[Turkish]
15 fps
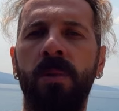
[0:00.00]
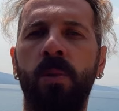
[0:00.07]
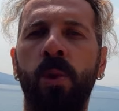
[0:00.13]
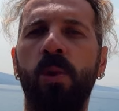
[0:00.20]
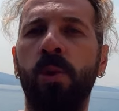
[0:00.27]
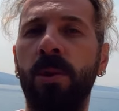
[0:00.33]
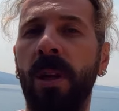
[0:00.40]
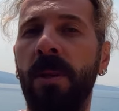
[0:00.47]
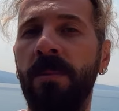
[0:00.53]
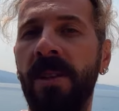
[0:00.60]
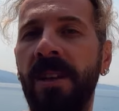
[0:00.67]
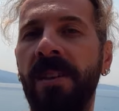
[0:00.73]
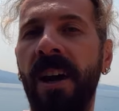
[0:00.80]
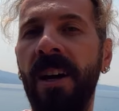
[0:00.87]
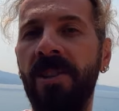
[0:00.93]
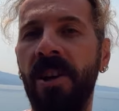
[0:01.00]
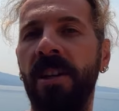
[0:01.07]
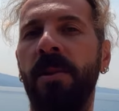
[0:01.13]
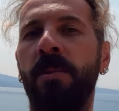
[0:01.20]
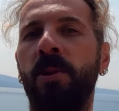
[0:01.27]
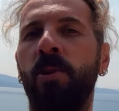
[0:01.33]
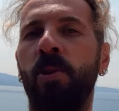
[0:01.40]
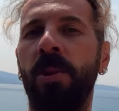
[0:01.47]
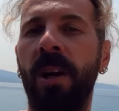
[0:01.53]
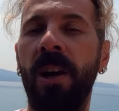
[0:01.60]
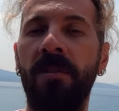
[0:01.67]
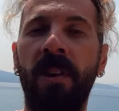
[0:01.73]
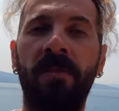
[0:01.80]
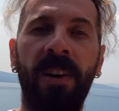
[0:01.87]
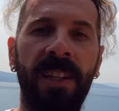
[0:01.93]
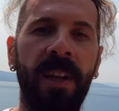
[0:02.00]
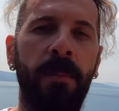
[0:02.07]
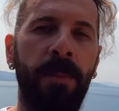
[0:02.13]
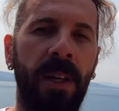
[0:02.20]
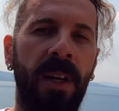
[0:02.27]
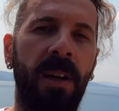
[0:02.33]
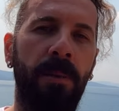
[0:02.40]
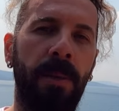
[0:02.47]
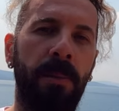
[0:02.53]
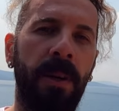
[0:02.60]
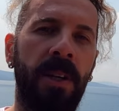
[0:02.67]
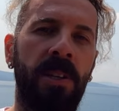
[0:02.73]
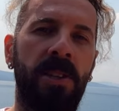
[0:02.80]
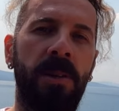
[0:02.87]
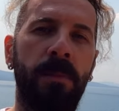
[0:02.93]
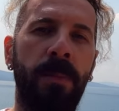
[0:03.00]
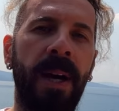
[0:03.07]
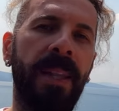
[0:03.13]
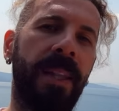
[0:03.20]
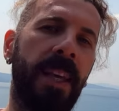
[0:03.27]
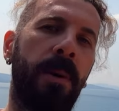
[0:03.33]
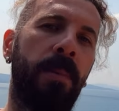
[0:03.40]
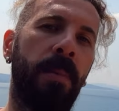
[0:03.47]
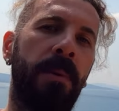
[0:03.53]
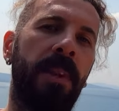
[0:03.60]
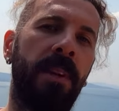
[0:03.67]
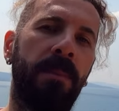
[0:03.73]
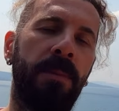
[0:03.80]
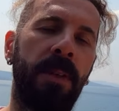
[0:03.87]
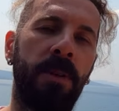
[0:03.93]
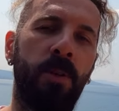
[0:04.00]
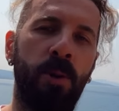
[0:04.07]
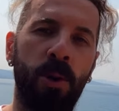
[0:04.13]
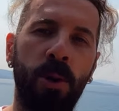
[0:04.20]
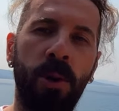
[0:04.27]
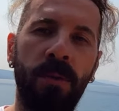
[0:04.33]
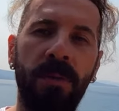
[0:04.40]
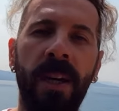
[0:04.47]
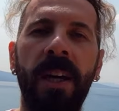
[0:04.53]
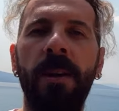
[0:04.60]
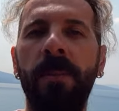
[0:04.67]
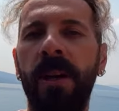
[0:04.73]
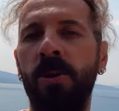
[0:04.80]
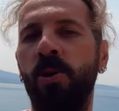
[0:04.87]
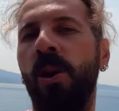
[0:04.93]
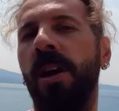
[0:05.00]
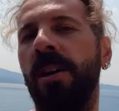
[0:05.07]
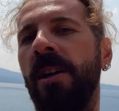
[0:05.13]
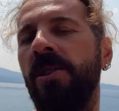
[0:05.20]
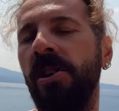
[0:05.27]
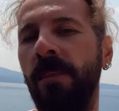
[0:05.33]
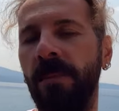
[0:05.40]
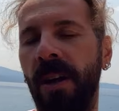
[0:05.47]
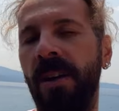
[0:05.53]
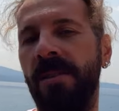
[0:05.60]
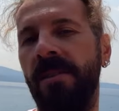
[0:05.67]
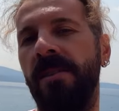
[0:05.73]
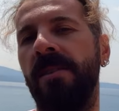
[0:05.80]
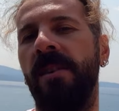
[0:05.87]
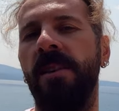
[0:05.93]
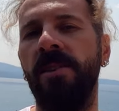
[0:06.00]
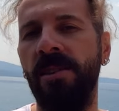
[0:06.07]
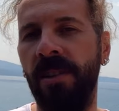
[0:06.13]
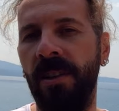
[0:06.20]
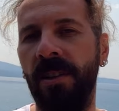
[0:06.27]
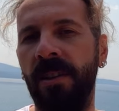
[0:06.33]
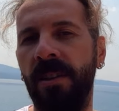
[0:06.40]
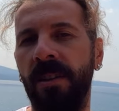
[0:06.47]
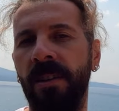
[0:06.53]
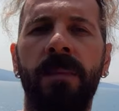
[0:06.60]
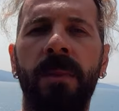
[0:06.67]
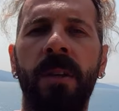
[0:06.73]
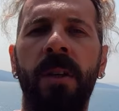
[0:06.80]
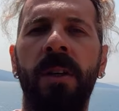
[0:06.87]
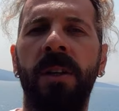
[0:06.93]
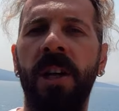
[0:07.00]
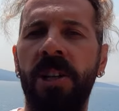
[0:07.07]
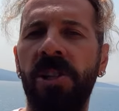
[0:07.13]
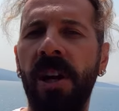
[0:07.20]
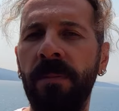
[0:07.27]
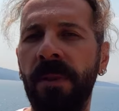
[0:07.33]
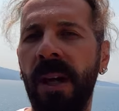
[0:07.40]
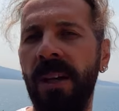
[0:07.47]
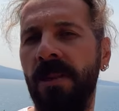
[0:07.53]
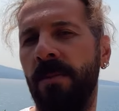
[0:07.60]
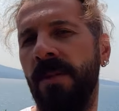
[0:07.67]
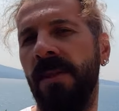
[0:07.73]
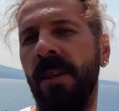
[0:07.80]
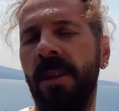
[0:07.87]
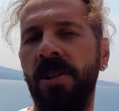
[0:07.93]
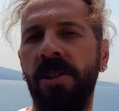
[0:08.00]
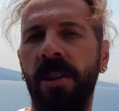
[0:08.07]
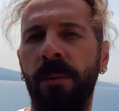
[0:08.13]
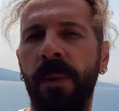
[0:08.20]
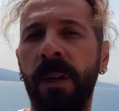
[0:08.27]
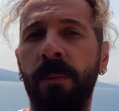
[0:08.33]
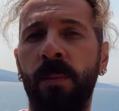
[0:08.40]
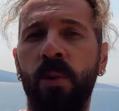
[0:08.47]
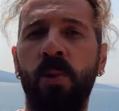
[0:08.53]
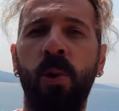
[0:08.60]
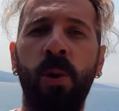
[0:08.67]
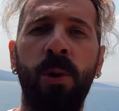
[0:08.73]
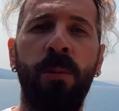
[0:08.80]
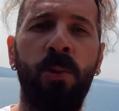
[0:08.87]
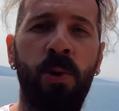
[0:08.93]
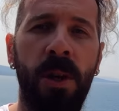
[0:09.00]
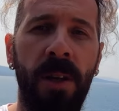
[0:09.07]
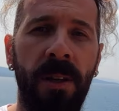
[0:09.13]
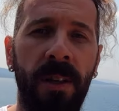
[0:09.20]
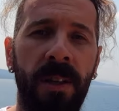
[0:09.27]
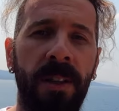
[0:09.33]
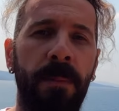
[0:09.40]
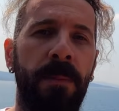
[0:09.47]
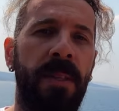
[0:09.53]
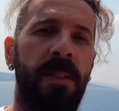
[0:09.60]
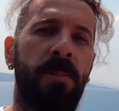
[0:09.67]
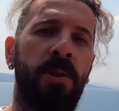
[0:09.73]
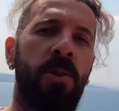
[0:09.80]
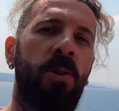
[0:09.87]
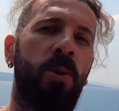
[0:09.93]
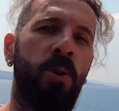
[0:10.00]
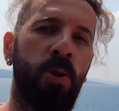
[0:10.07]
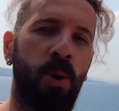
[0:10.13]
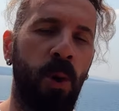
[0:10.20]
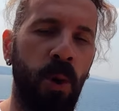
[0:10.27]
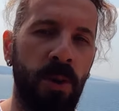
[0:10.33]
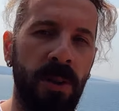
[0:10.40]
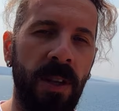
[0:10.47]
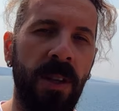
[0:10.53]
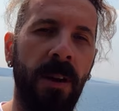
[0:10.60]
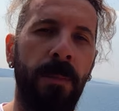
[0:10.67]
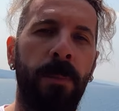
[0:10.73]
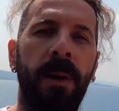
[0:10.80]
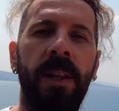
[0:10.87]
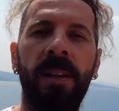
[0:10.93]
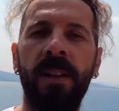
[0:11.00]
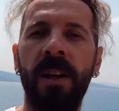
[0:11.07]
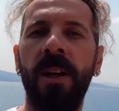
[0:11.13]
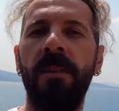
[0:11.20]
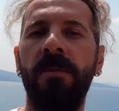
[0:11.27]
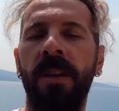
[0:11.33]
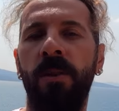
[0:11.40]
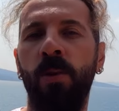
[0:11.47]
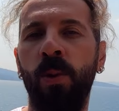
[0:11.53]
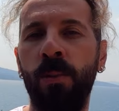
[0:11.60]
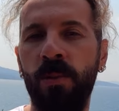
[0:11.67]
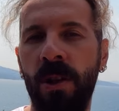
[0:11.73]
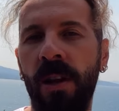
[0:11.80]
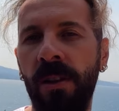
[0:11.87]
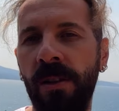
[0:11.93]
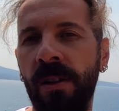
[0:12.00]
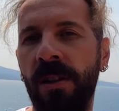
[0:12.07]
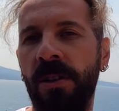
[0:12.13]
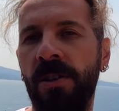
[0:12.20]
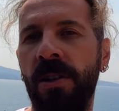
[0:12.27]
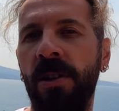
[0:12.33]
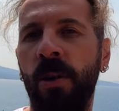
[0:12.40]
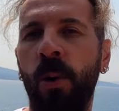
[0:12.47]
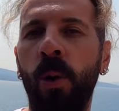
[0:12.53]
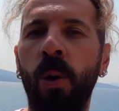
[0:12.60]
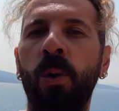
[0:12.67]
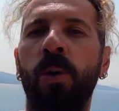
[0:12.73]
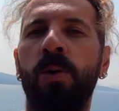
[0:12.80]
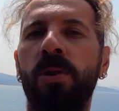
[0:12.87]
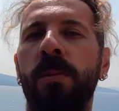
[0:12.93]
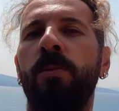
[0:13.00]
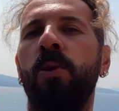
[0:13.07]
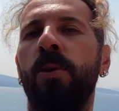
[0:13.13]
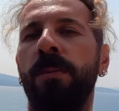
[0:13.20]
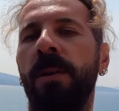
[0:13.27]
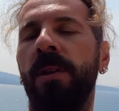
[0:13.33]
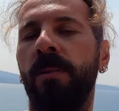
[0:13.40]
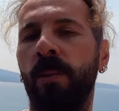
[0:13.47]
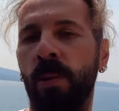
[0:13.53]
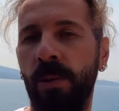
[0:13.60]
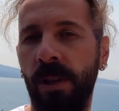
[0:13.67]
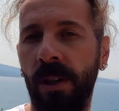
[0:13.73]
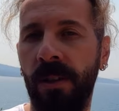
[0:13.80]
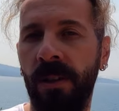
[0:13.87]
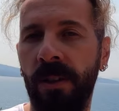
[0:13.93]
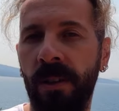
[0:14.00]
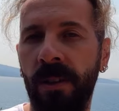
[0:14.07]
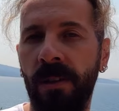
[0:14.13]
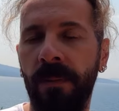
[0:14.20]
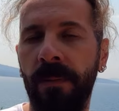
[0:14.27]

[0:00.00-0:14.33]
Çocuklarımıza daha canlı bir dünya ve vatan bırakabilmek için ben ne yapabilirim diye düşünün ve hemen şu an yaşam tarzınızı değiştirin. Yaşam tarzımızı değiştirmek bu zorlu mücadelede bizim için küçük olsa da balıklar ve tüm canlılar için oldukça büyük bir adım olacaktır.